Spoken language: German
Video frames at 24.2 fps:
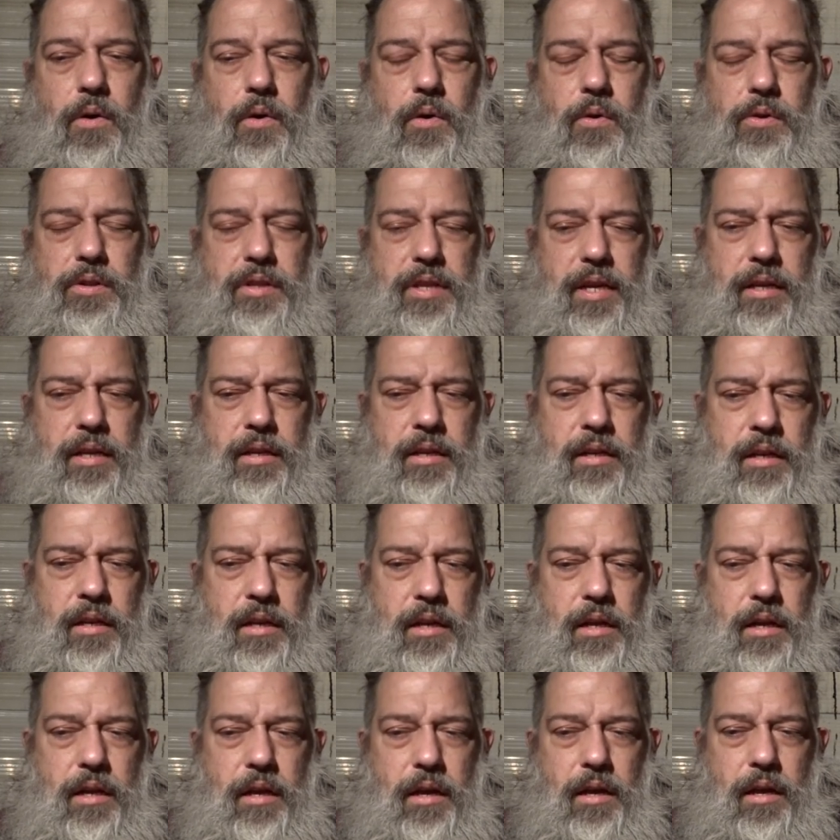Und dann
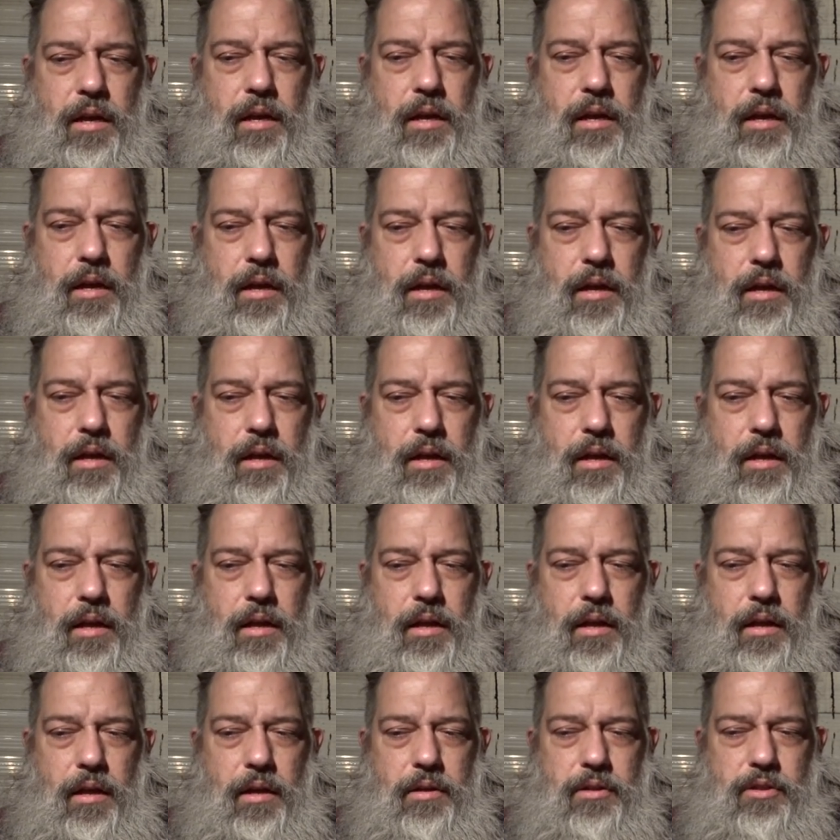
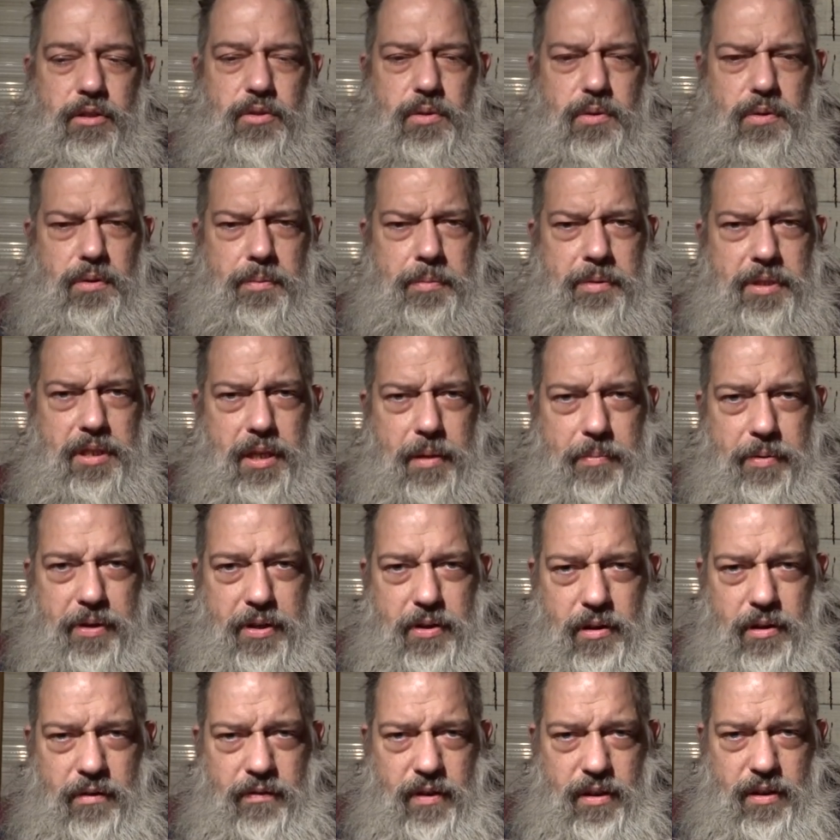zog mich aber
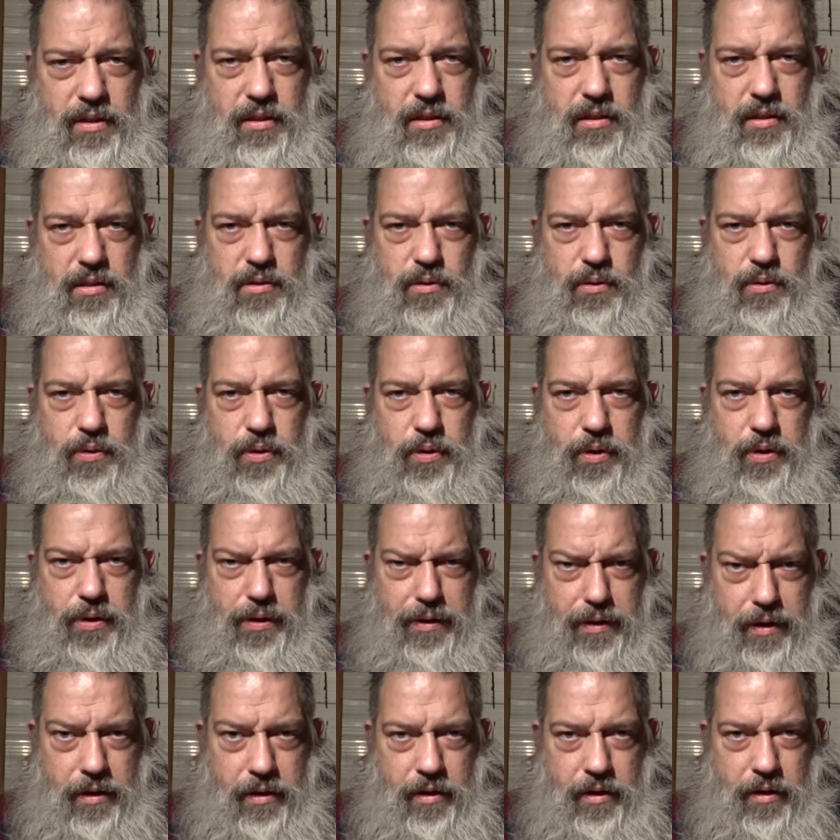irgendwas
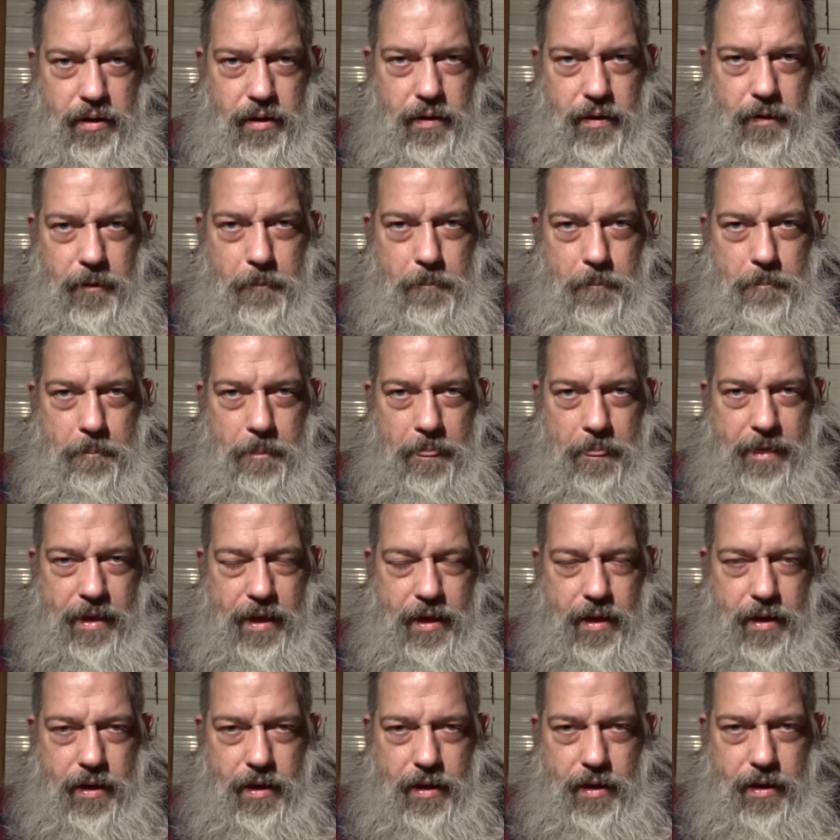zurück
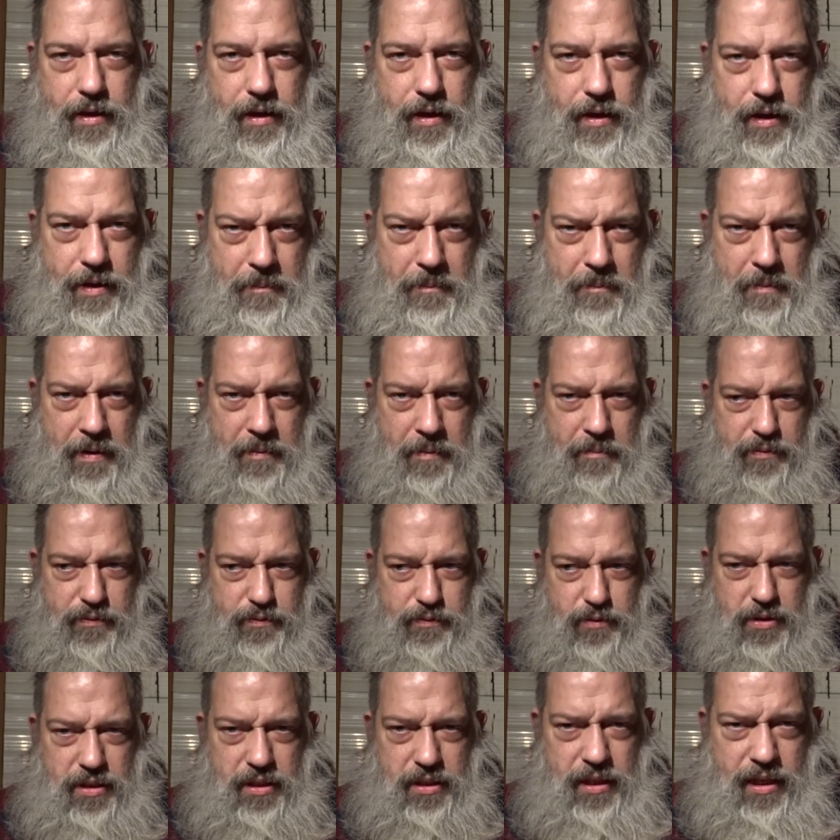in mein
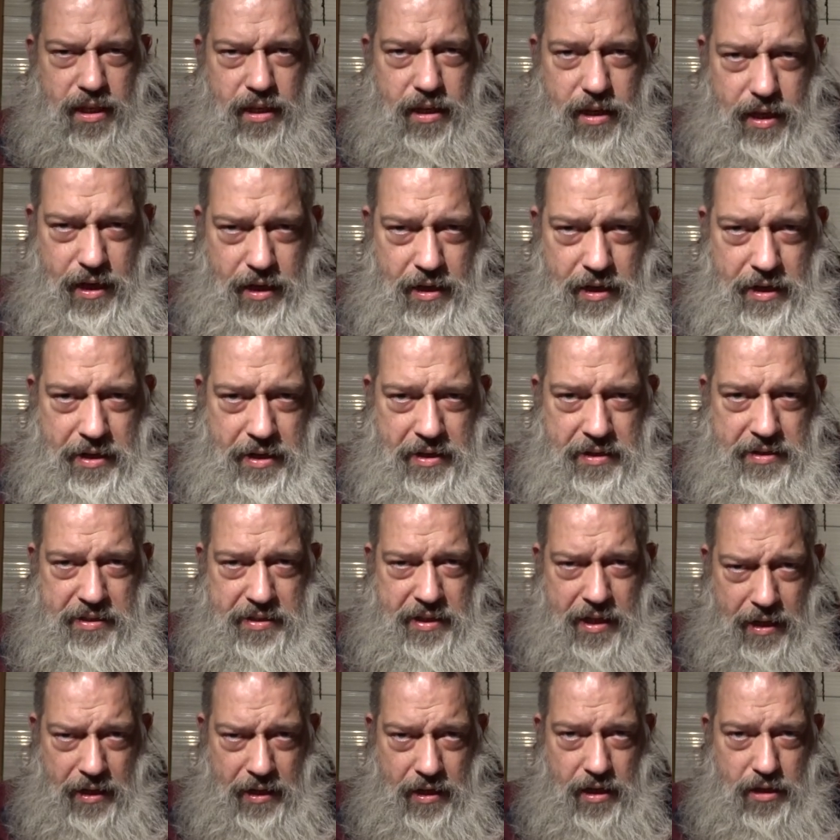Bewusstsein, in den
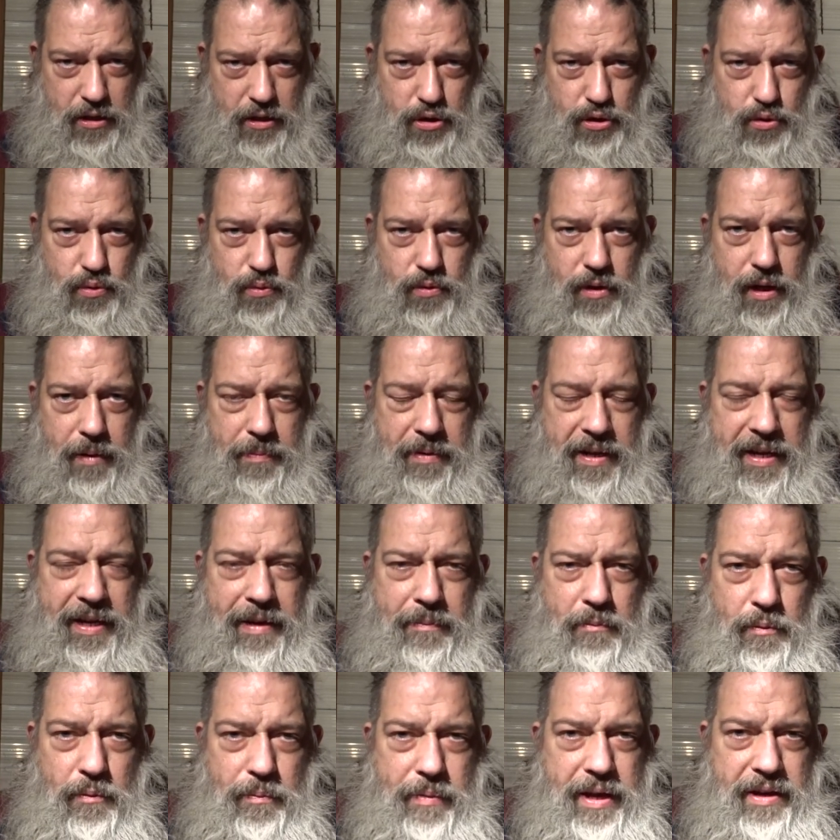Zahnarztstuhl, aber in
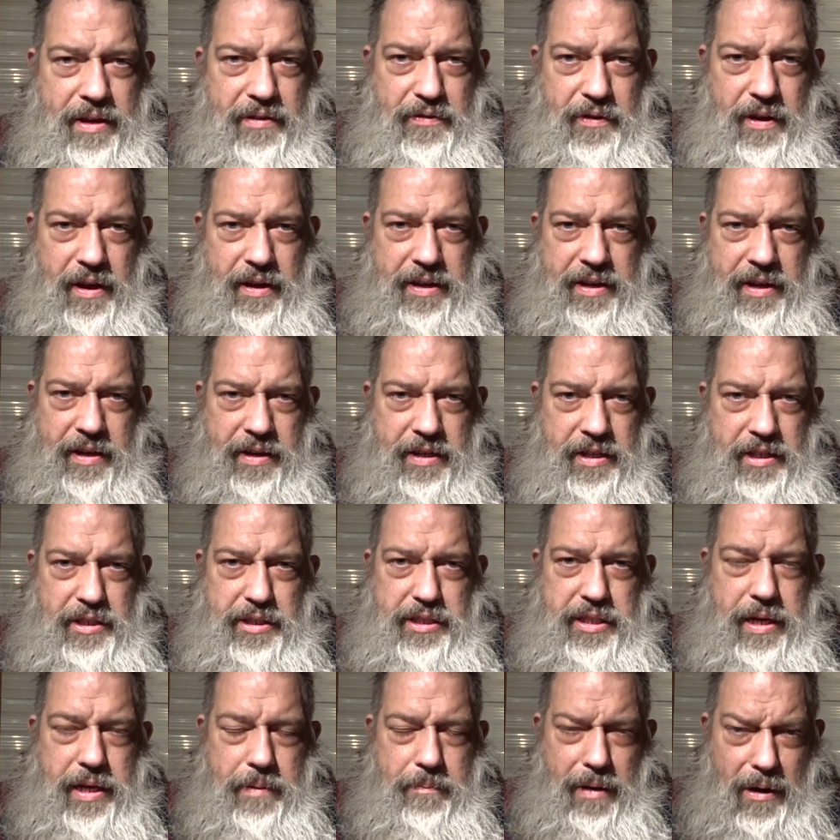dem Moment war da
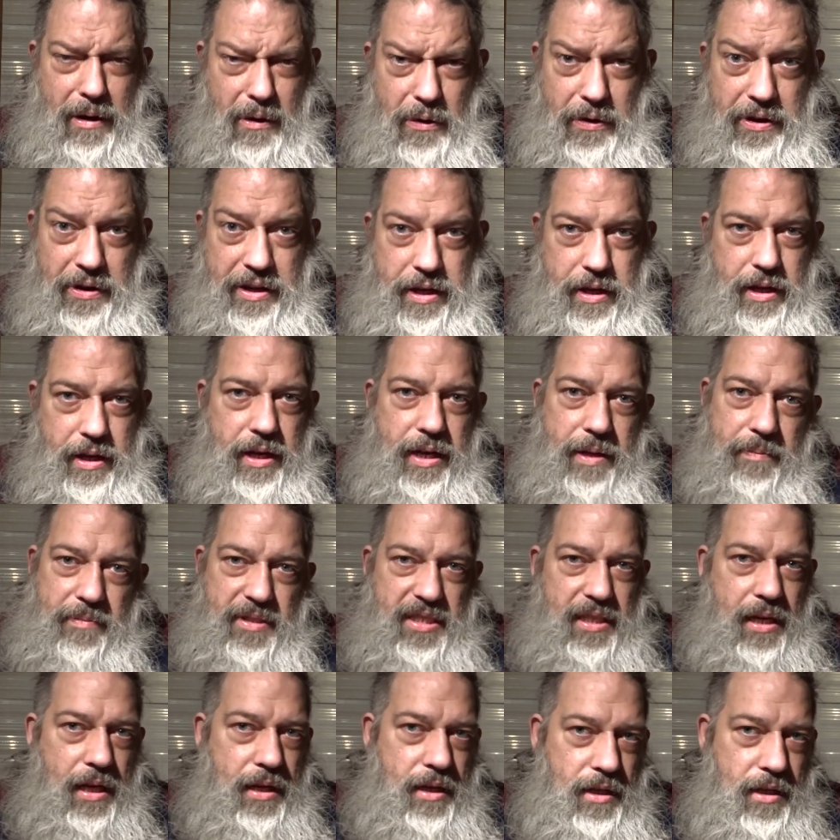nicht der Bauchi in dem
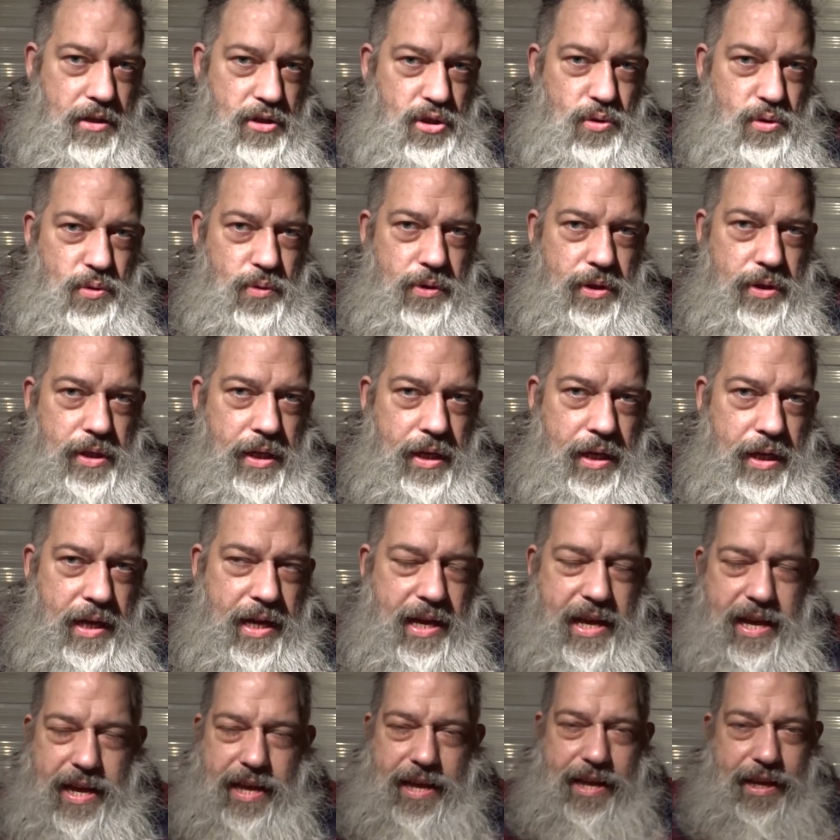Zahnarztstuhl,
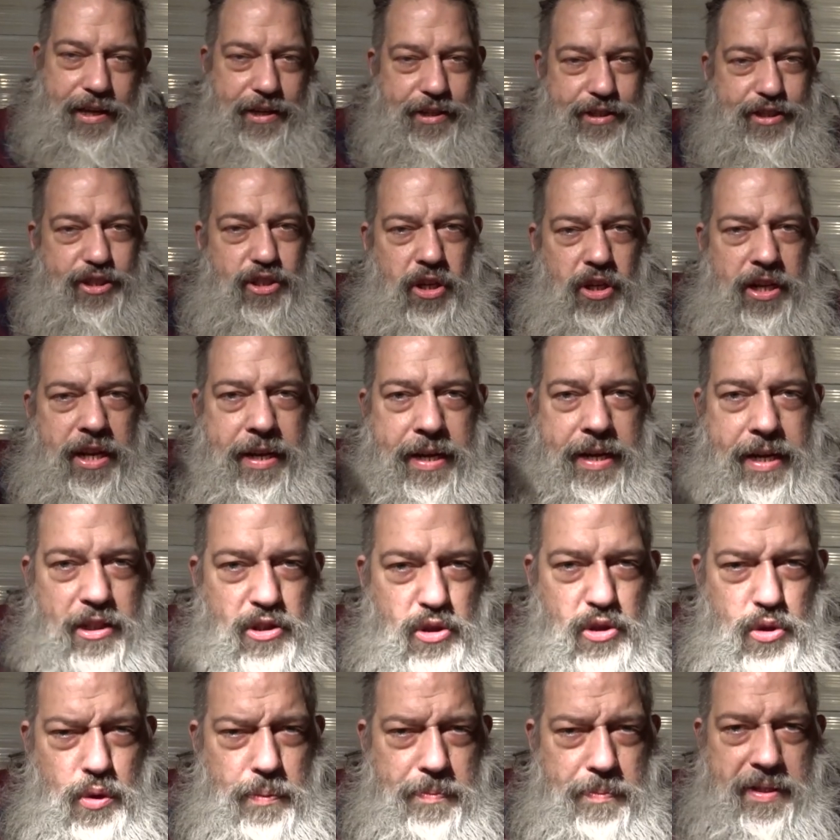sondern der
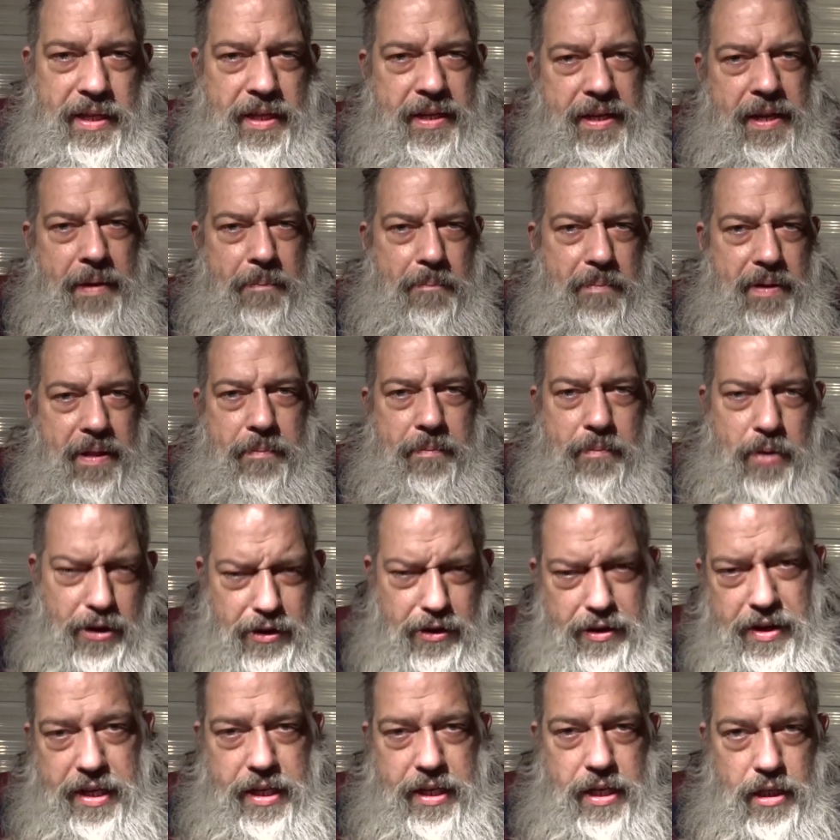Typ, den der Bill
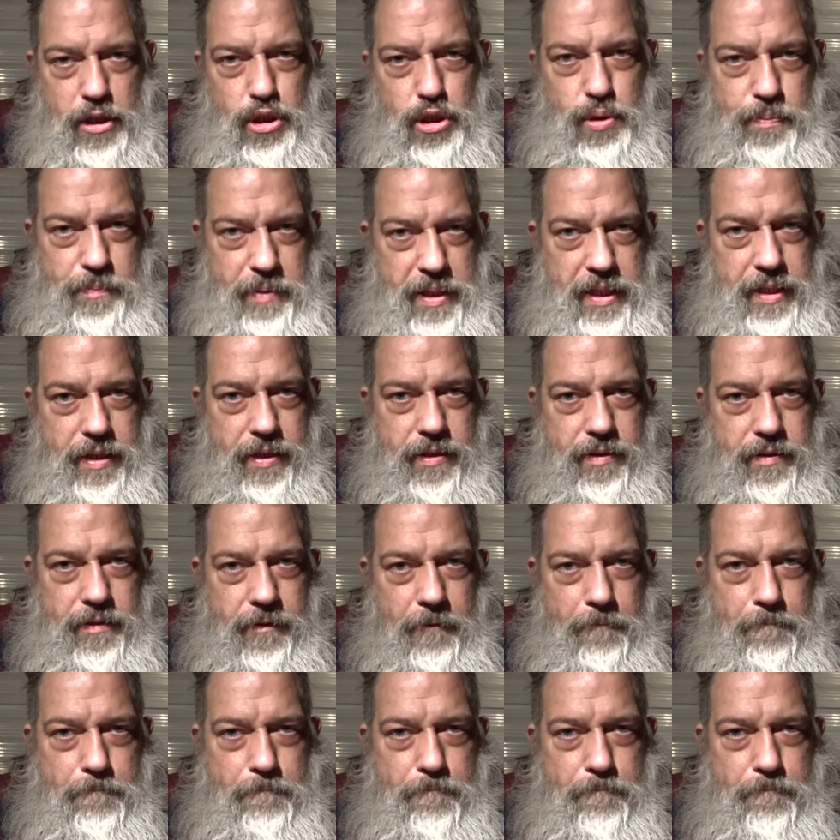Murray da spielt.